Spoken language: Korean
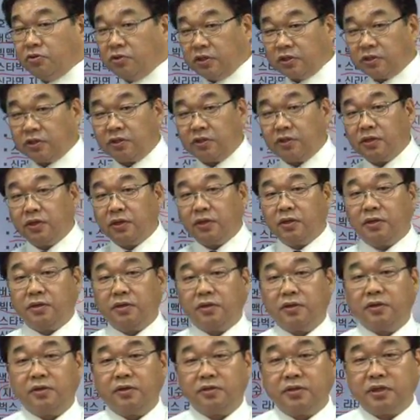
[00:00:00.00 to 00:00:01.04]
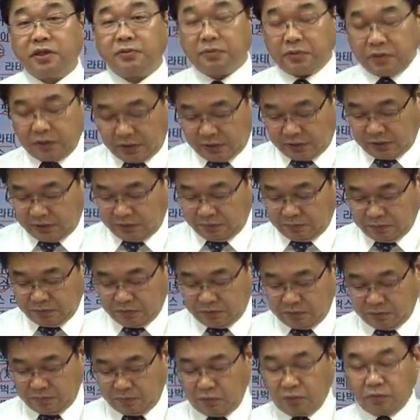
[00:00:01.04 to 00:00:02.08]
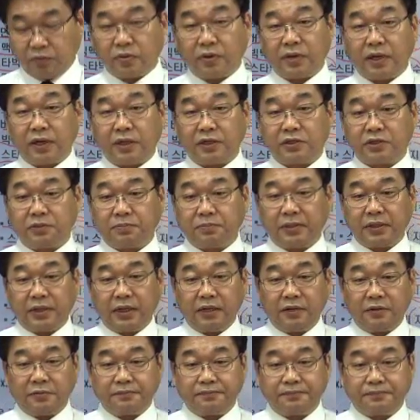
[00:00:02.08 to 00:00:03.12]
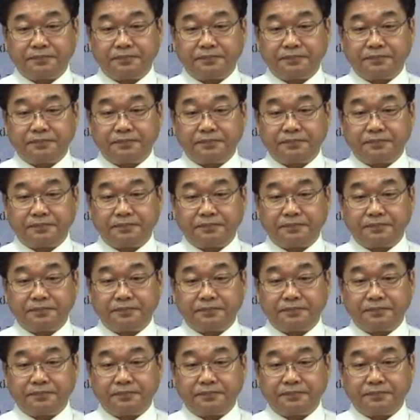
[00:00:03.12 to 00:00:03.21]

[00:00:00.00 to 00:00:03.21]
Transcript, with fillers: 뒤에서 어, 재밌게 한번 더 보도록 하겠습니다.